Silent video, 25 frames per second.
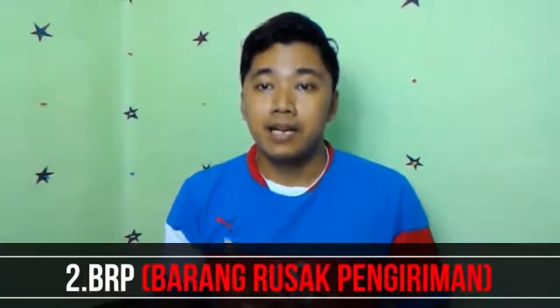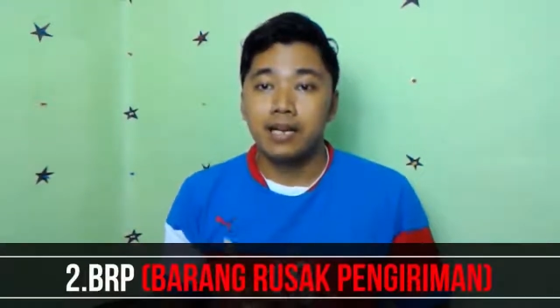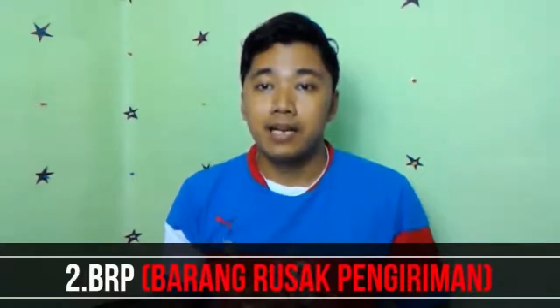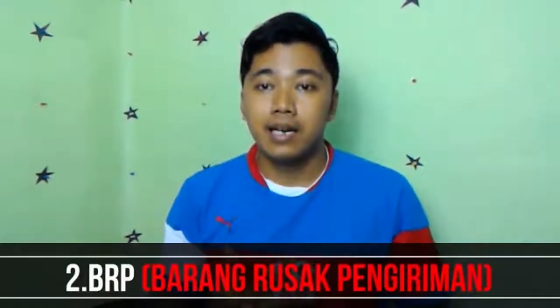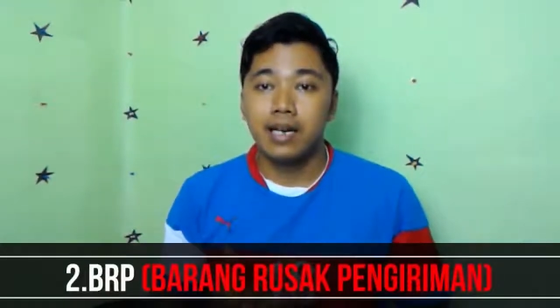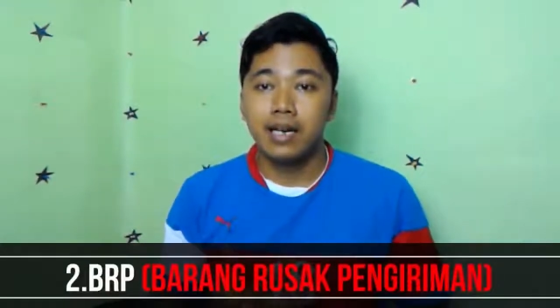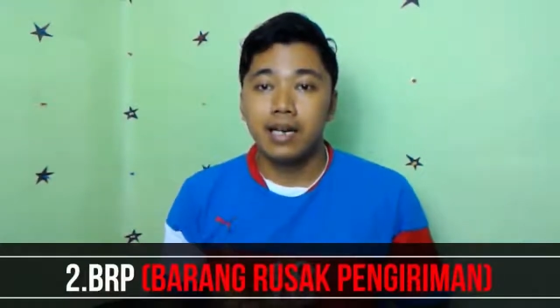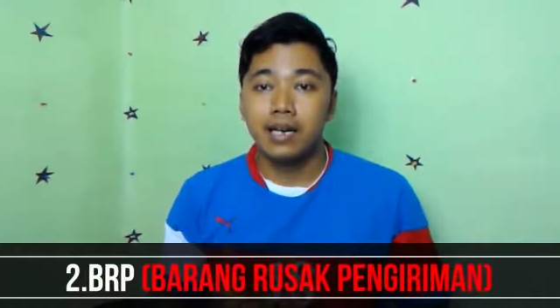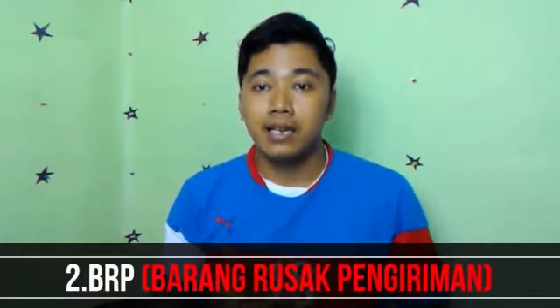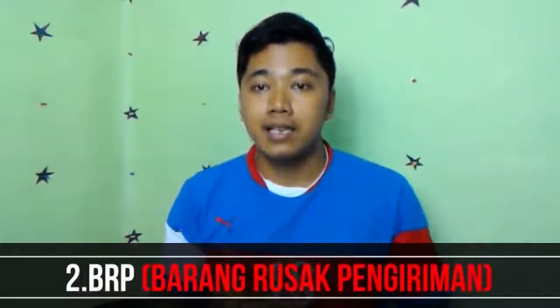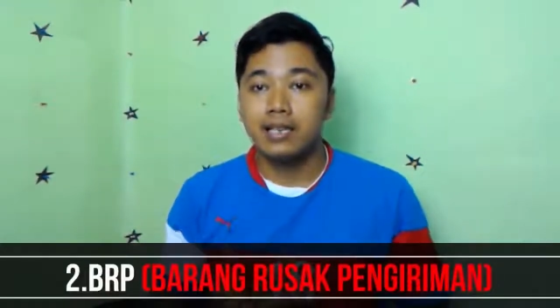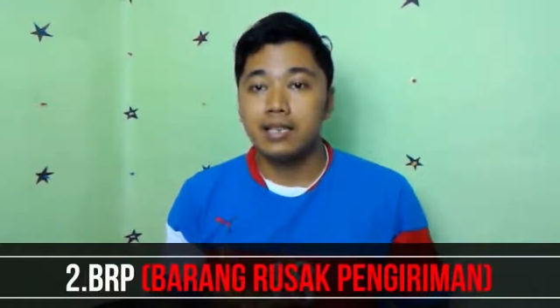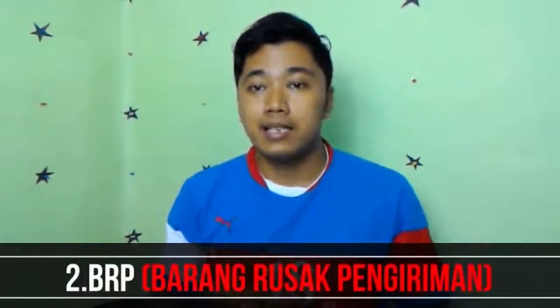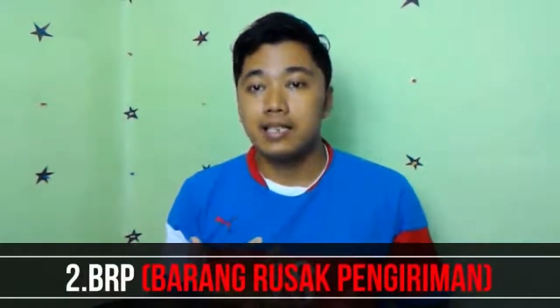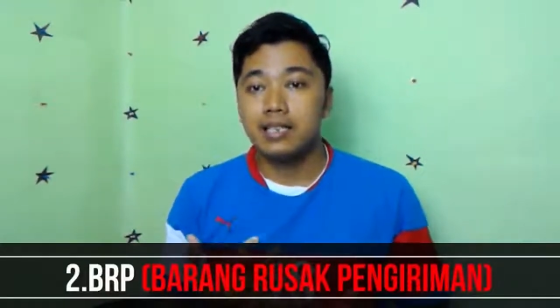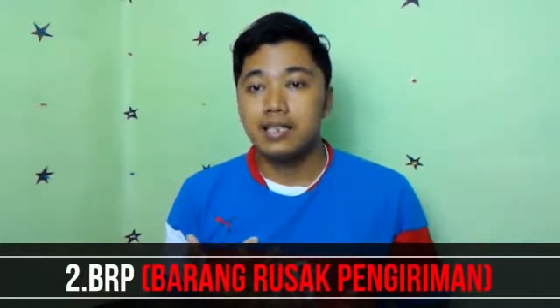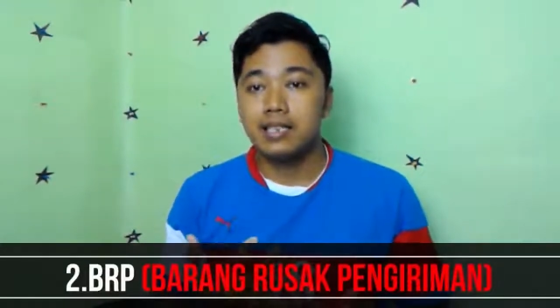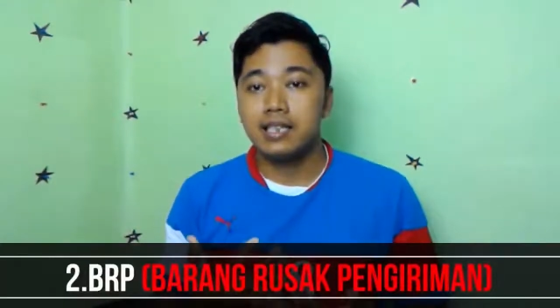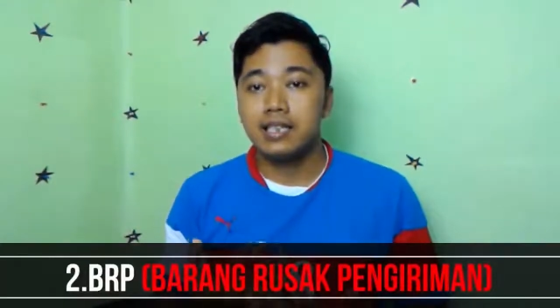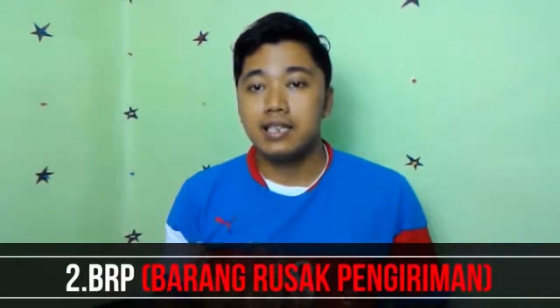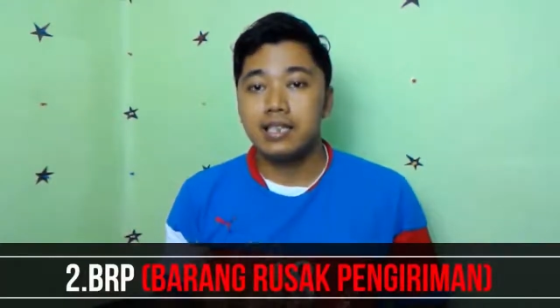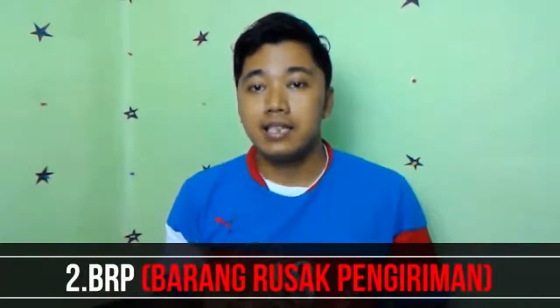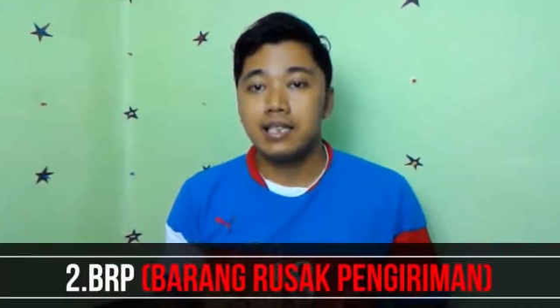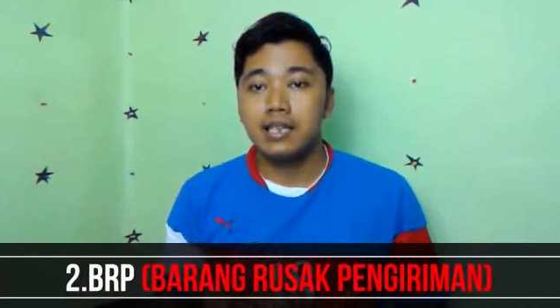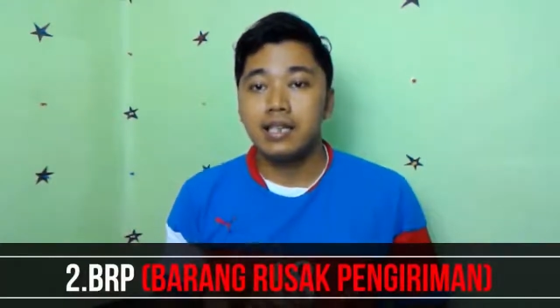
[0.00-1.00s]
Nah, ini
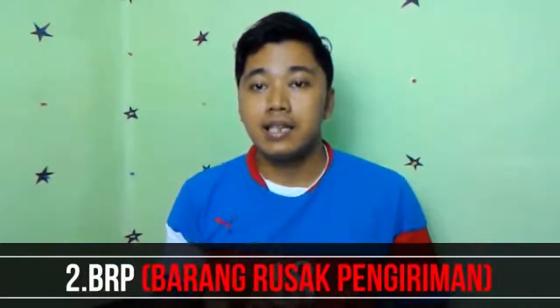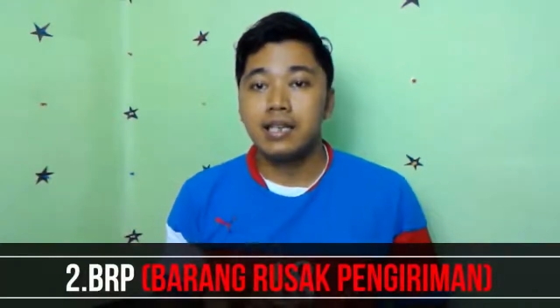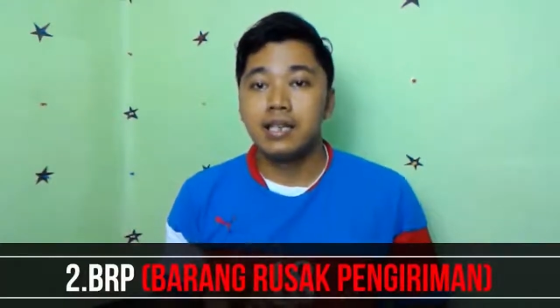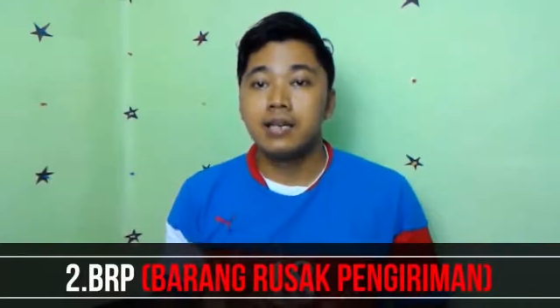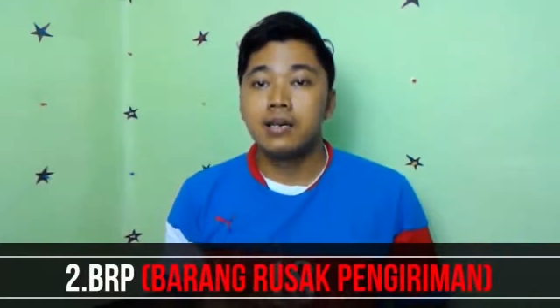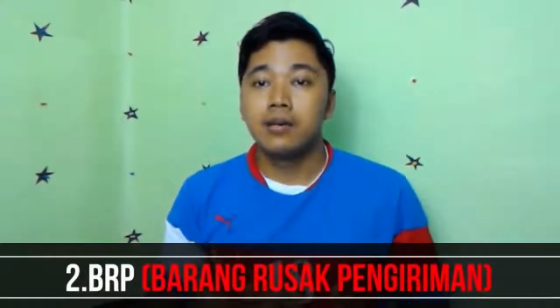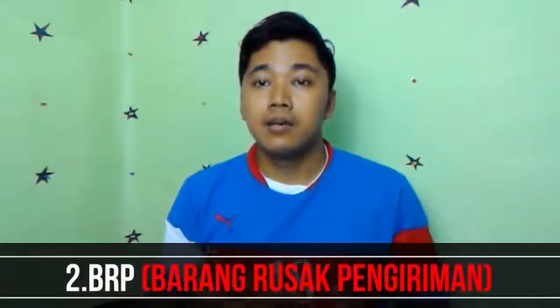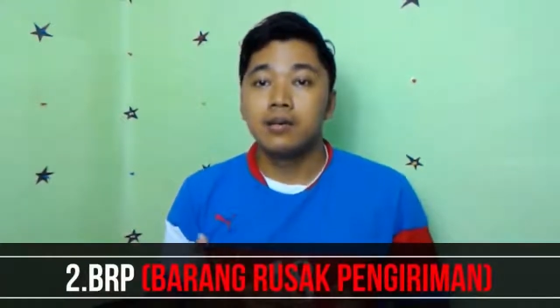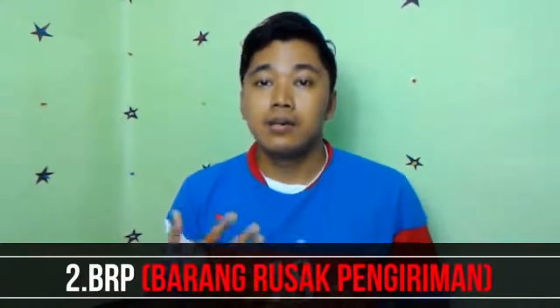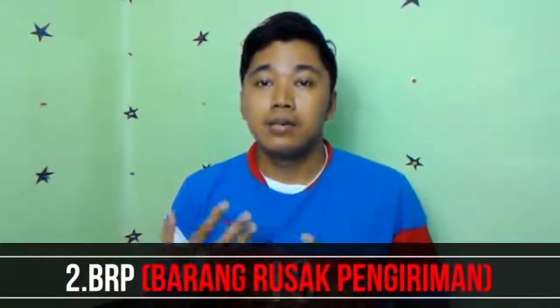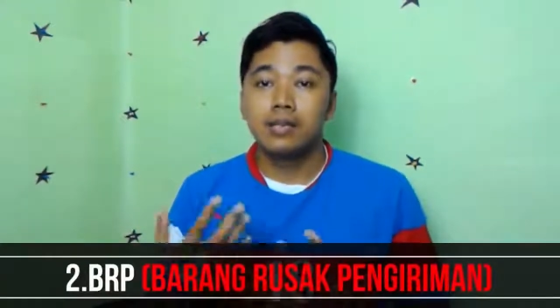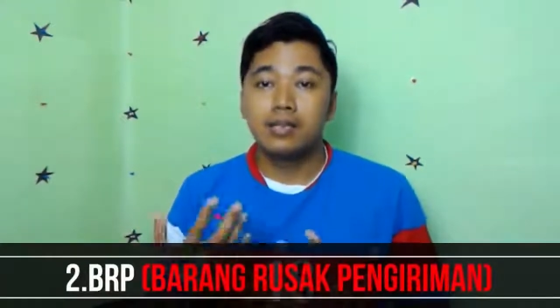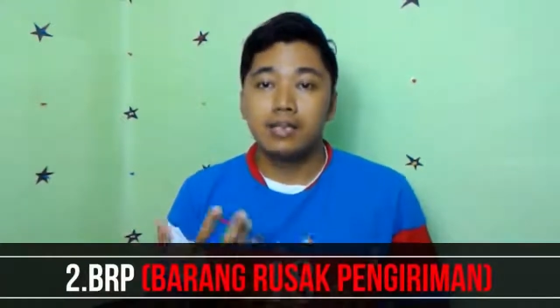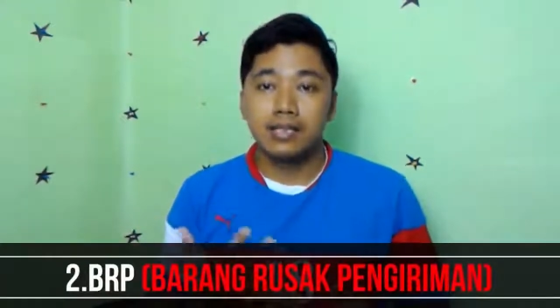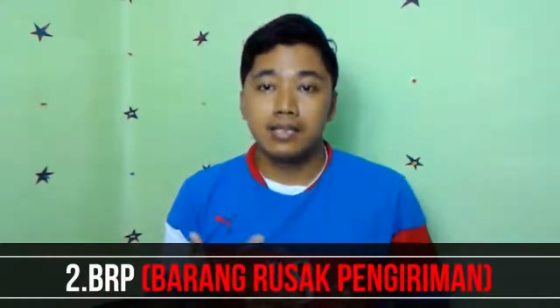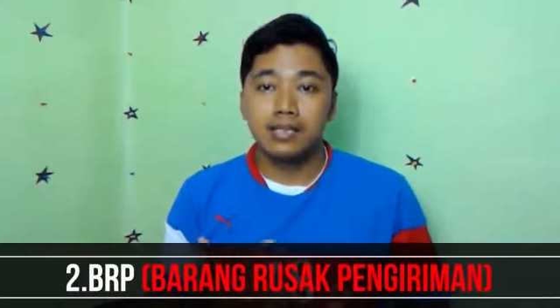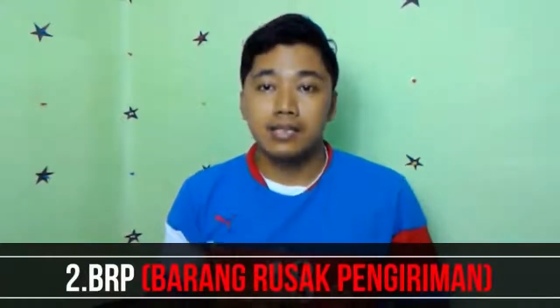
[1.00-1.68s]
terjadi di